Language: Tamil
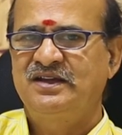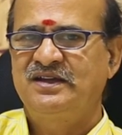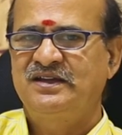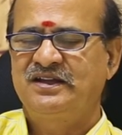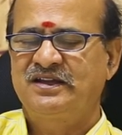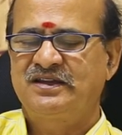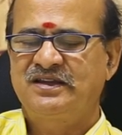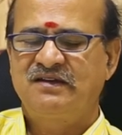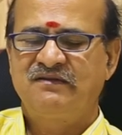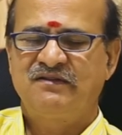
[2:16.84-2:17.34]

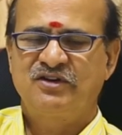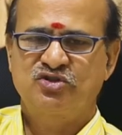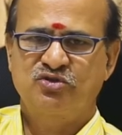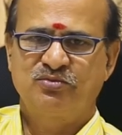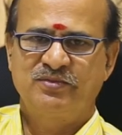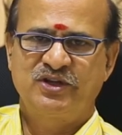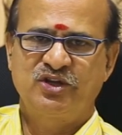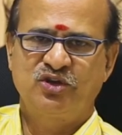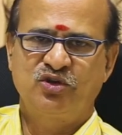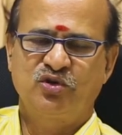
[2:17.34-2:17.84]
இதைத்தான்
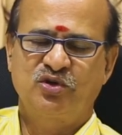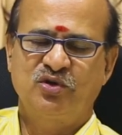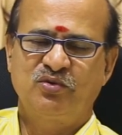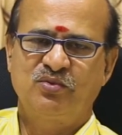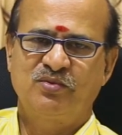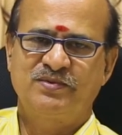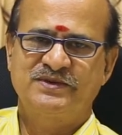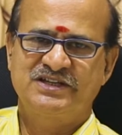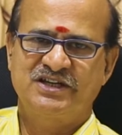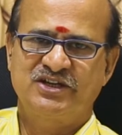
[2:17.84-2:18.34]
வசுமதி யோகம்
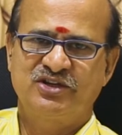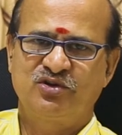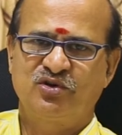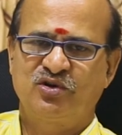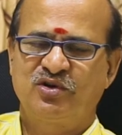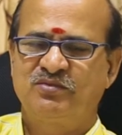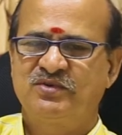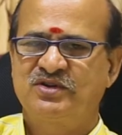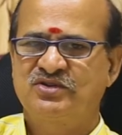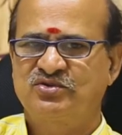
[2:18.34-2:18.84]
உபஜய
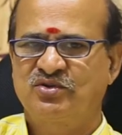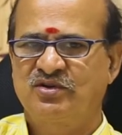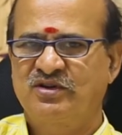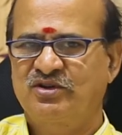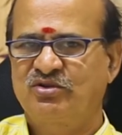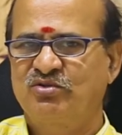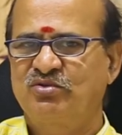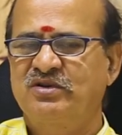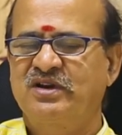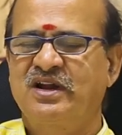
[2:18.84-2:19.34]
யோகம்னு
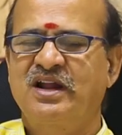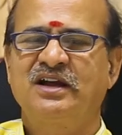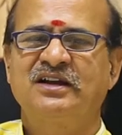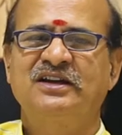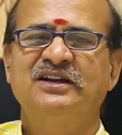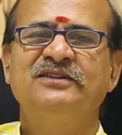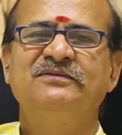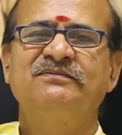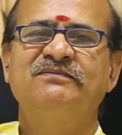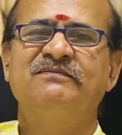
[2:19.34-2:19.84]
சொல்கிறது உண்டு
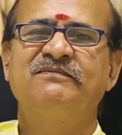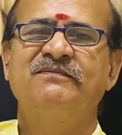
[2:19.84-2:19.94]
நாங்கள்